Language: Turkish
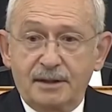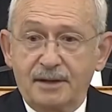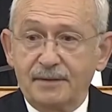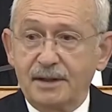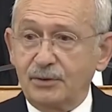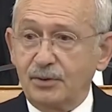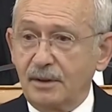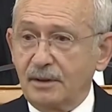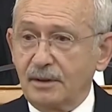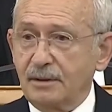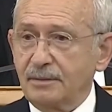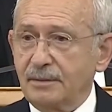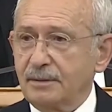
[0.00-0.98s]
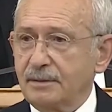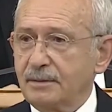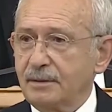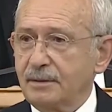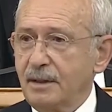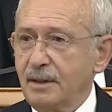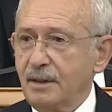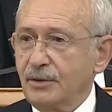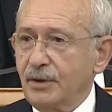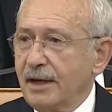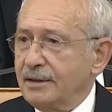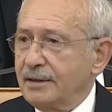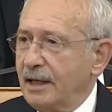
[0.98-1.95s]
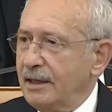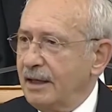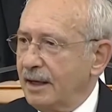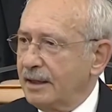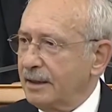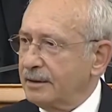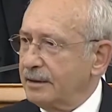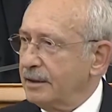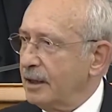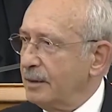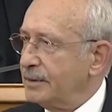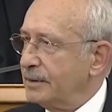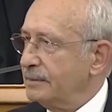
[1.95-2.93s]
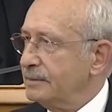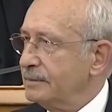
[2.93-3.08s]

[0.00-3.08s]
devlet yönetimi? Nerede liyakatli yapı?